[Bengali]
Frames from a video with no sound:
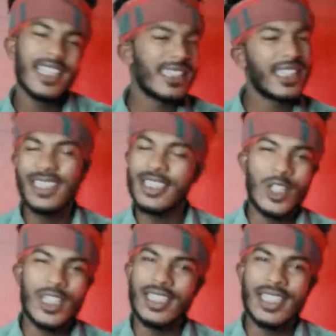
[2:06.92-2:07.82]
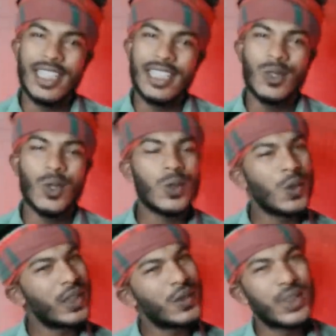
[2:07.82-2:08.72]
এইটা ঠিক করেন নাই কত
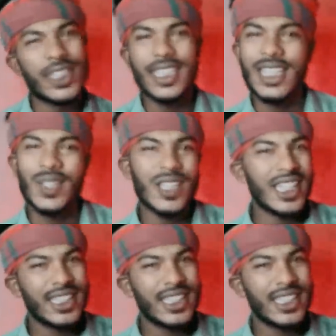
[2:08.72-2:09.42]
কিছু শেখালো